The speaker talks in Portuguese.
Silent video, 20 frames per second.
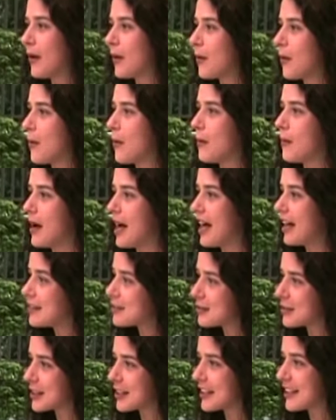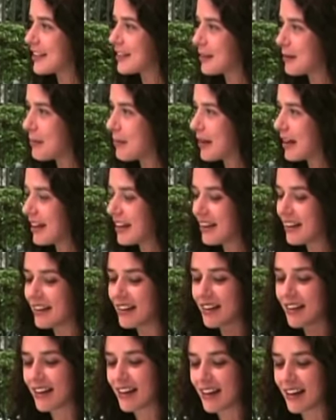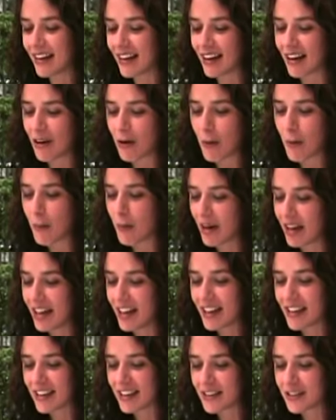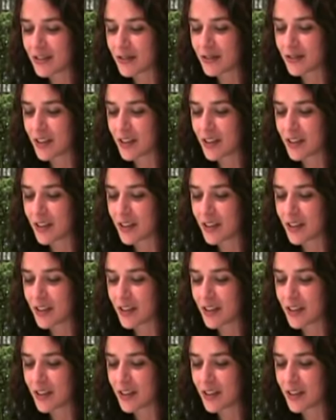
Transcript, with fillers: Com o Beto aqui também é, acompanhando,